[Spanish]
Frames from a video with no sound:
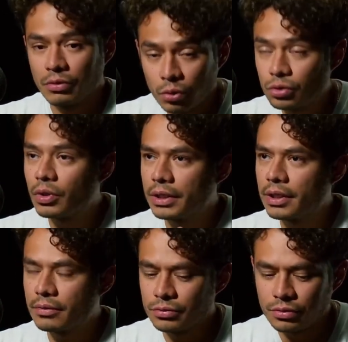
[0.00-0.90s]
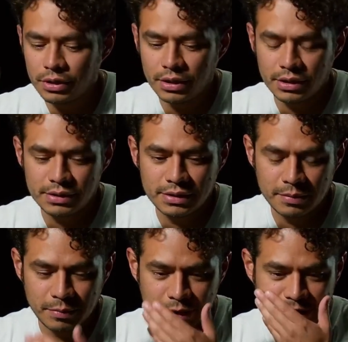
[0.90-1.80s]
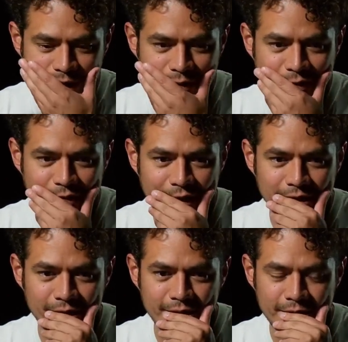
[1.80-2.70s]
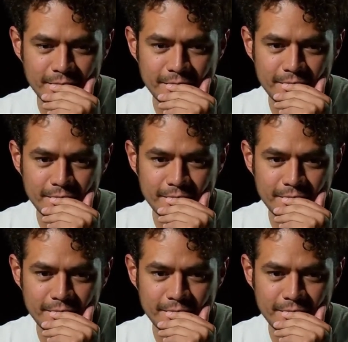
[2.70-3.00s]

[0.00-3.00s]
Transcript: Justo ayer, justo ayer este, platicaba con alguien.